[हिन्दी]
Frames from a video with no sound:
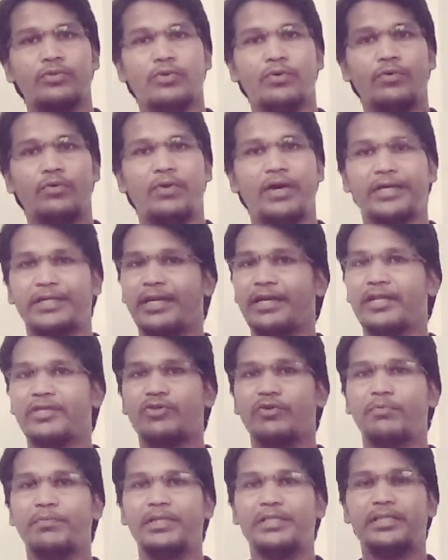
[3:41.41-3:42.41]
तो अगले
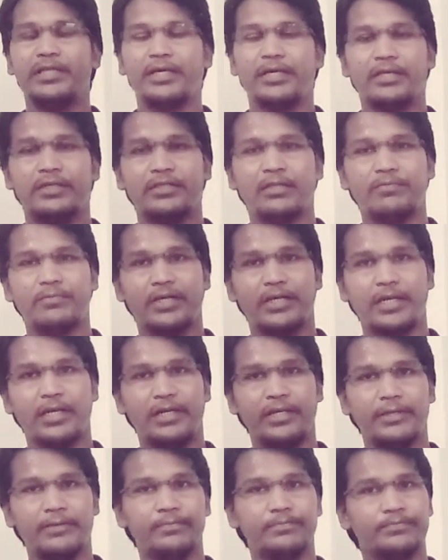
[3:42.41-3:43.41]
लेक्चर में मिलते हैं तब तक के
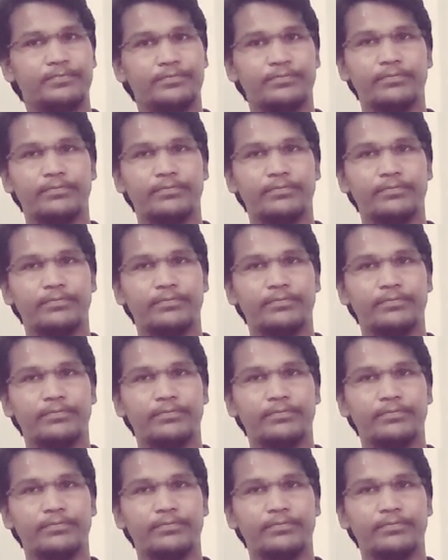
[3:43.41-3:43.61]
लिए